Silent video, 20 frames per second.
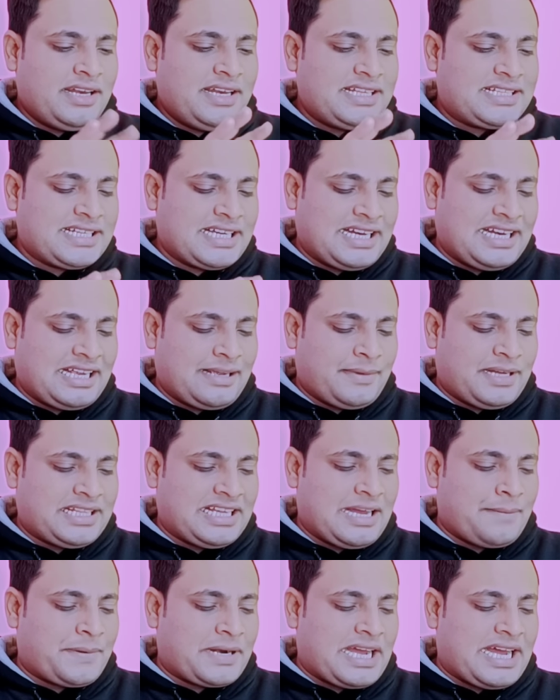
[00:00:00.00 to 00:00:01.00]
नीचे आने के
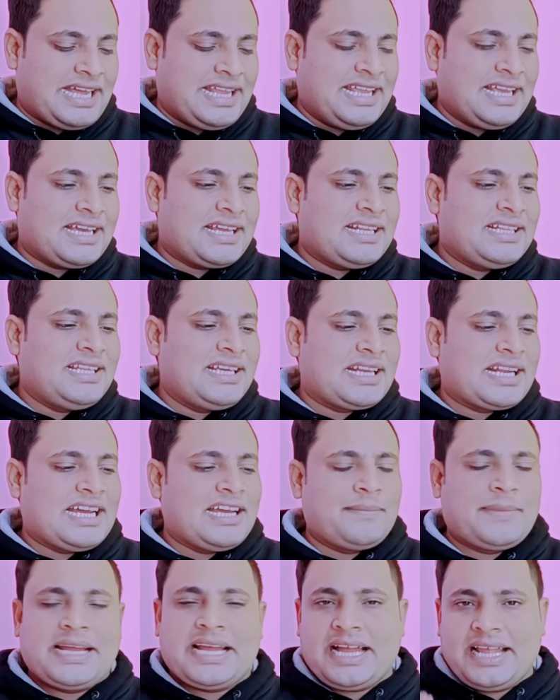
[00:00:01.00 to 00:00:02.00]
बाद यहाँ पर आई एग्री दिख रहा
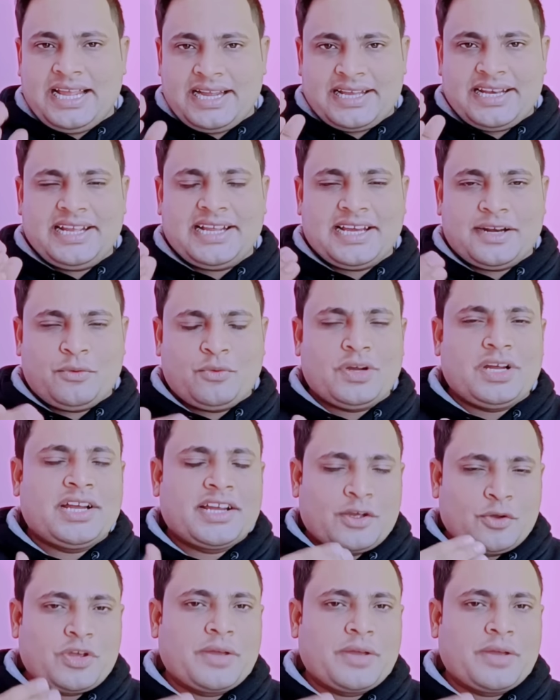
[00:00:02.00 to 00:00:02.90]
है मैं आई एग्री करूंगा